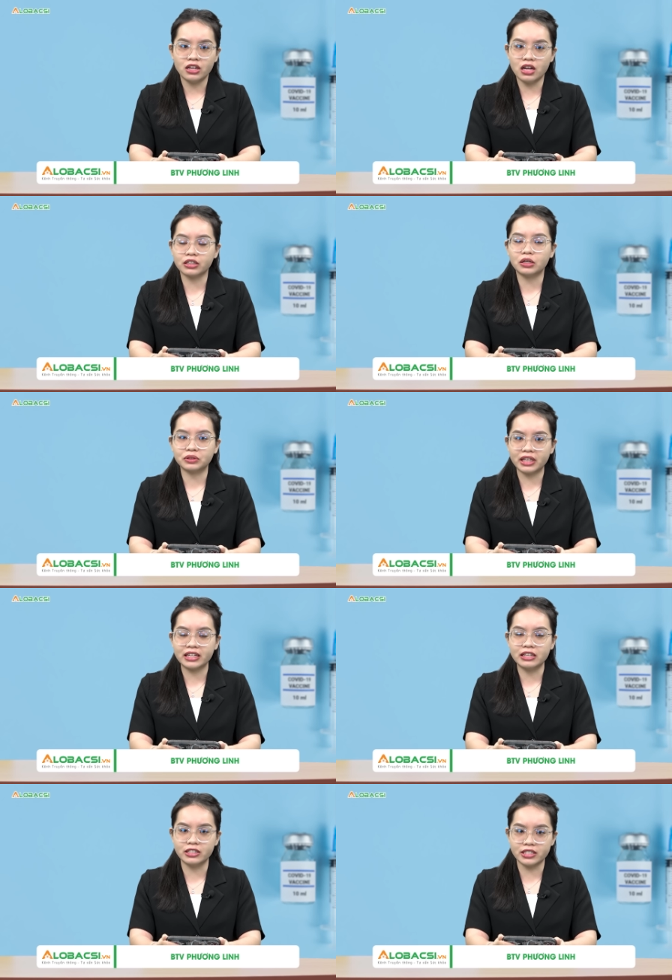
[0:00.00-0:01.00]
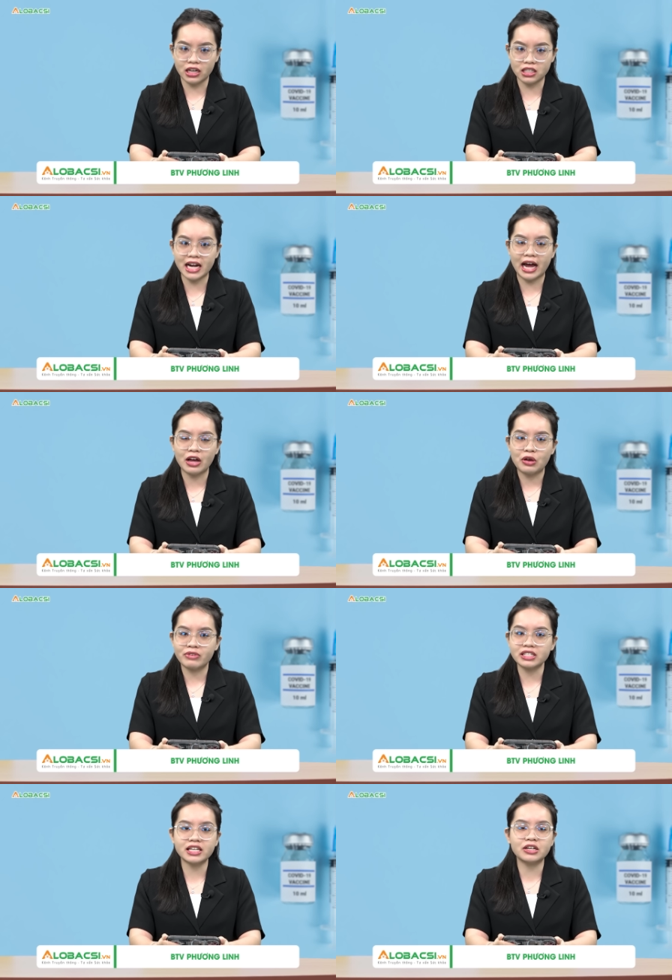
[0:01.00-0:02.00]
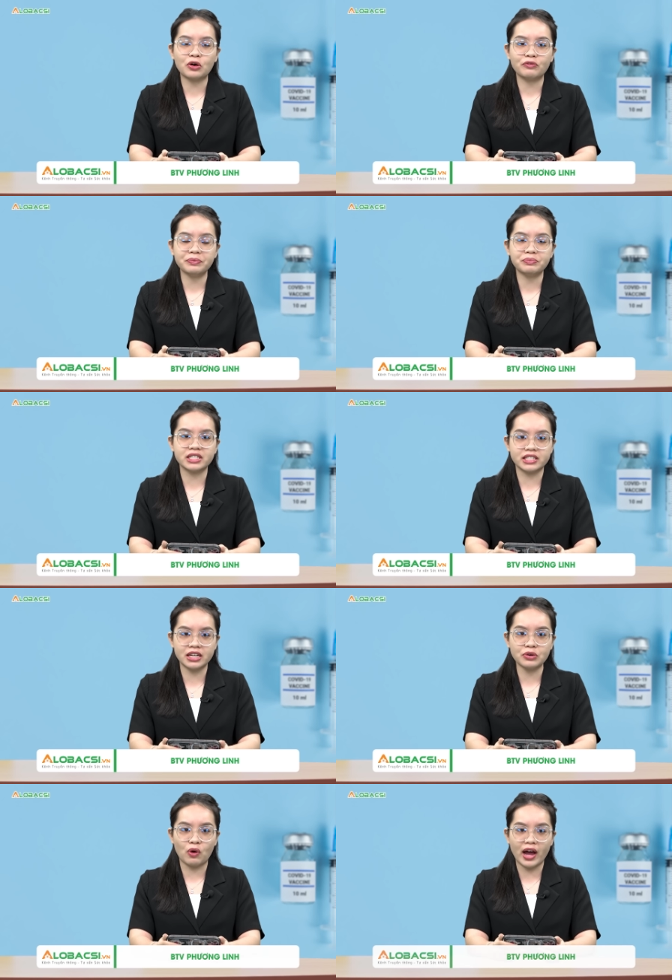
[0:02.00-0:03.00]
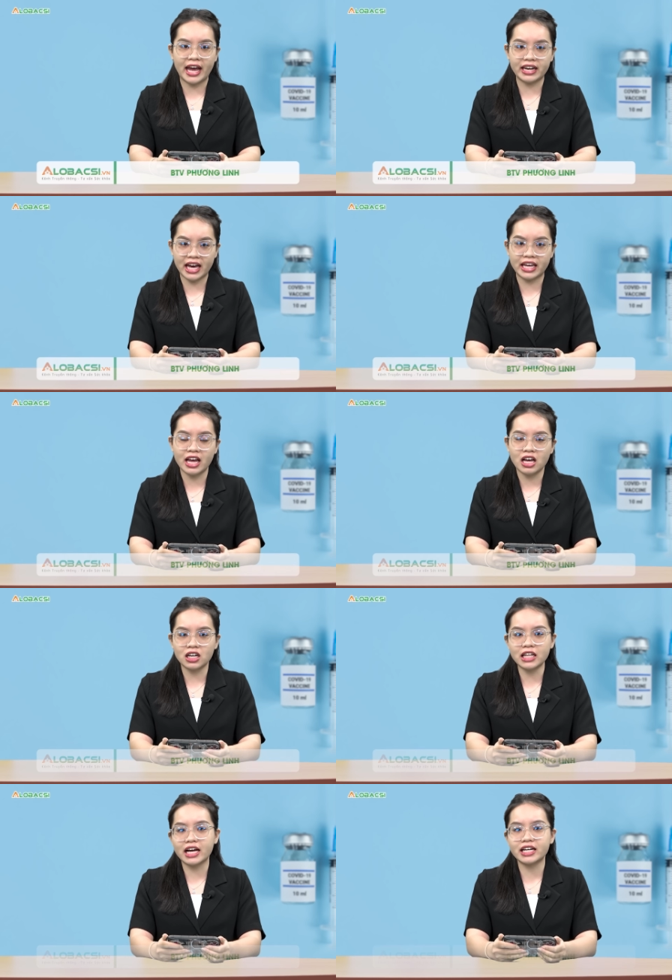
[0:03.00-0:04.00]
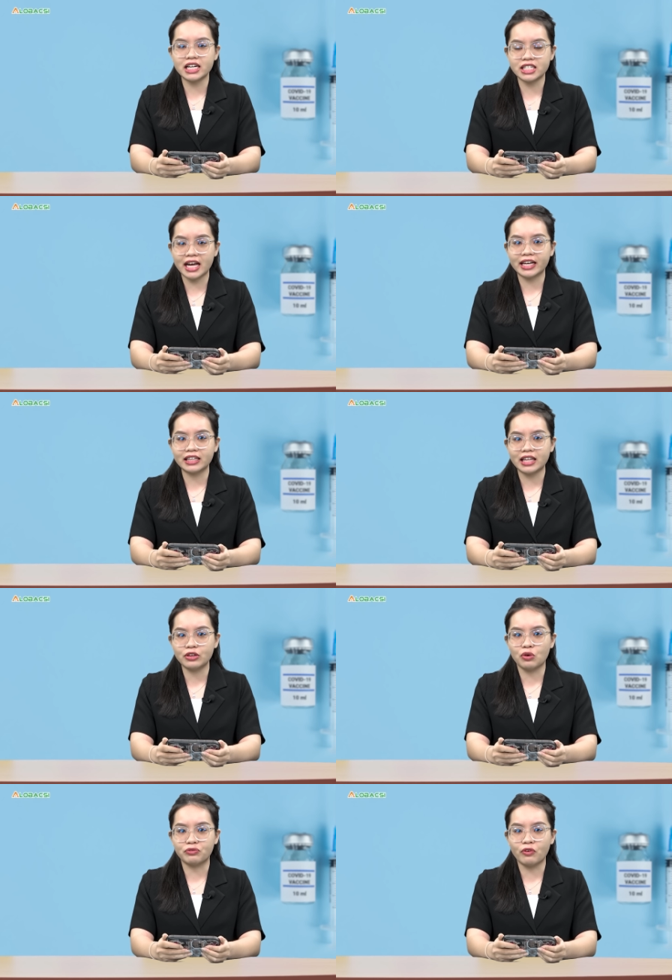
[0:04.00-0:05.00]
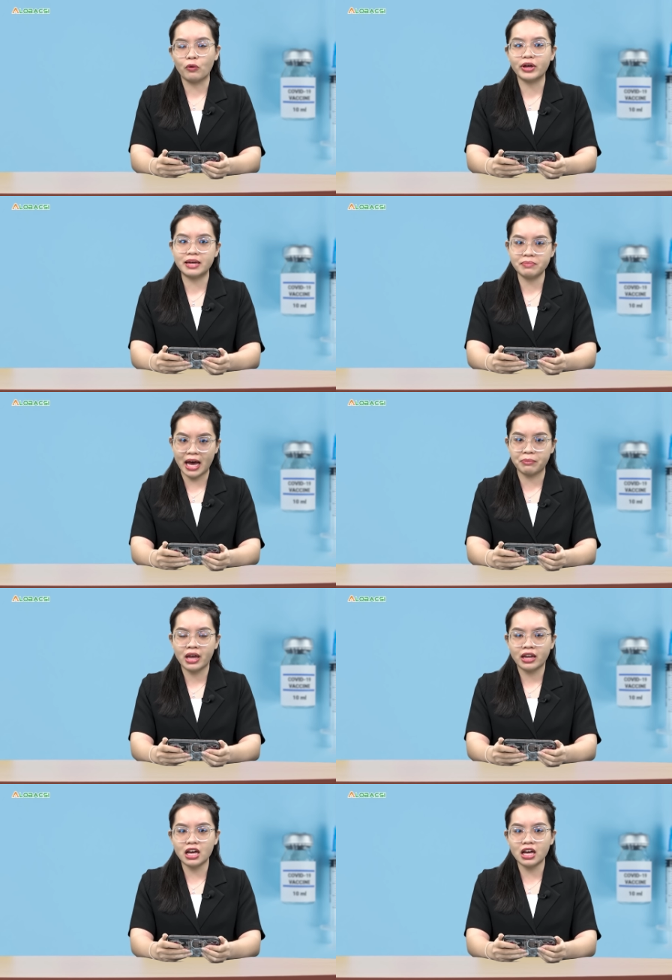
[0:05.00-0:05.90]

lần đầu tiên thừa nhận rằng vaccine COVID-19 của hãng này có thể gây ra các tác dụng phụ hiếm gặp,